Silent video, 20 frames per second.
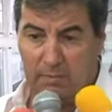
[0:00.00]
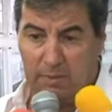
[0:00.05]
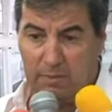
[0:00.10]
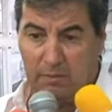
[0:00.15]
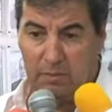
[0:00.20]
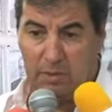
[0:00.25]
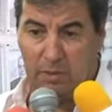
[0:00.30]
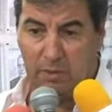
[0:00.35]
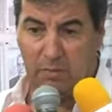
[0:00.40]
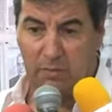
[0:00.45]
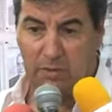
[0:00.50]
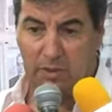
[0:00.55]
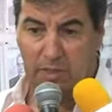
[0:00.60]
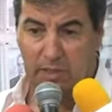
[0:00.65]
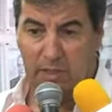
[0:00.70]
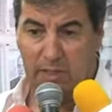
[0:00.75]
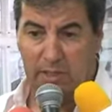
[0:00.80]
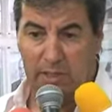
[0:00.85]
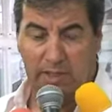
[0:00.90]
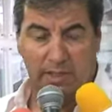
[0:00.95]
Vamos a
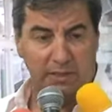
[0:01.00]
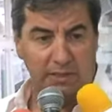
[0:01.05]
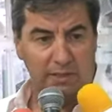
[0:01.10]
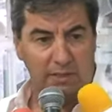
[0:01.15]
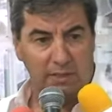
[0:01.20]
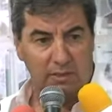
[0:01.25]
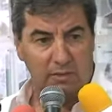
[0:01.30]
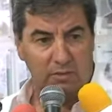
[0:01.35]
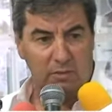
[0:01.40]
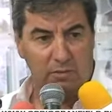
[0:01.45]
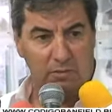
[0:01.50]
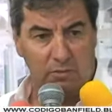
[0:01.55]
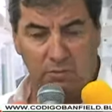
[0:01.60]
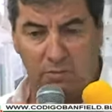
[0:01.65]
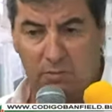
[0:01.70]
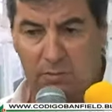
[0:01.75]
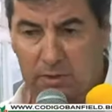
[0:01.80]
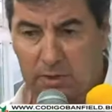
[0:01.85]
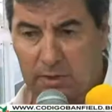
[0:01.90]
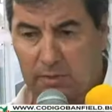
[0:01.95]
comenzar el día
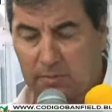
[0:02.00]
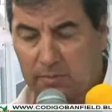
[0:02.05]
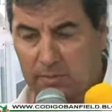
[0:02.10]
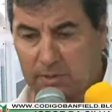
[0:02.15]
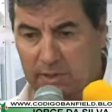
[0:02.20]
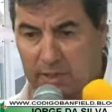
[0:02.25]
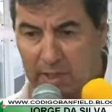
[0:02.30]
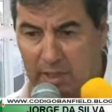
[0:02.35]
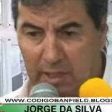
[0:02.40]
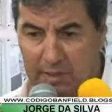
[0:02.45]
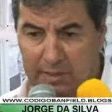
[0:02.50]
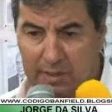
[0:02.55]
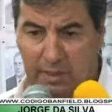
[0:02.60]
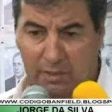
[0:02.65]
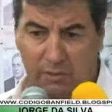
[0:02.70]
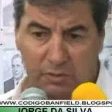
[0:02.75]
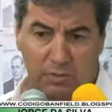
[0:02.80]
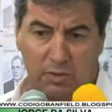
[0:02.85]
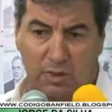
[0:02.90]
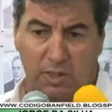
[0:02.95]
5 y vamos a estar hasta
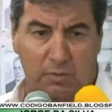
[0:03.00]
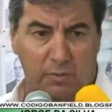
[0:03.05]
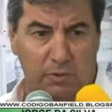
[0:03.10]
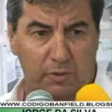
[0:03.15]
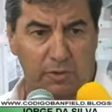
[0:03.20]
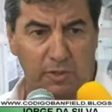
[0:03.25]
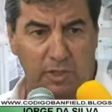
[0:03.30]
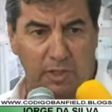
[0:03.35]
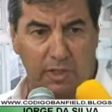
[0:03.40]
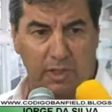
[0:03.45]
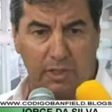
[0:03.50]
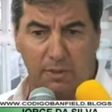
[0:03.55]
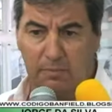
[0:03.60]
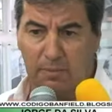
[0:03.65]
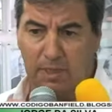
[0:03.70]
el 8 acá en Buenos Aires,